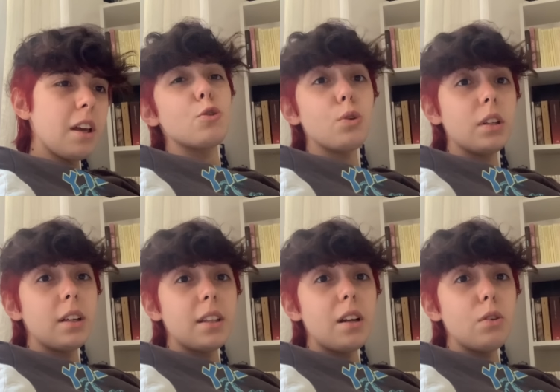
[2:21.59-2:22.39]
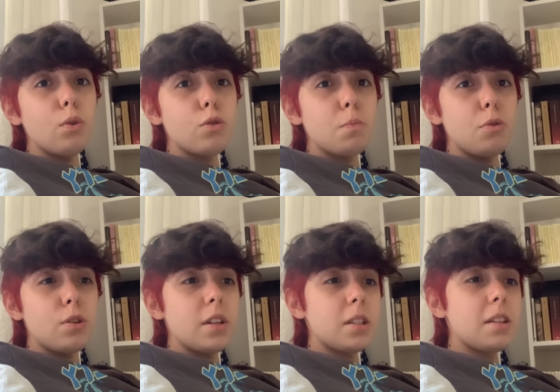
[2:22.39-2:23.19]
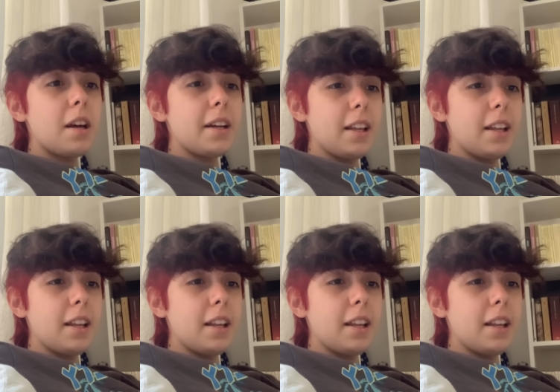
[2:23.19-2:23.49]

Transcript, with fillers: Şu ana kadar YouTube yükselişine daha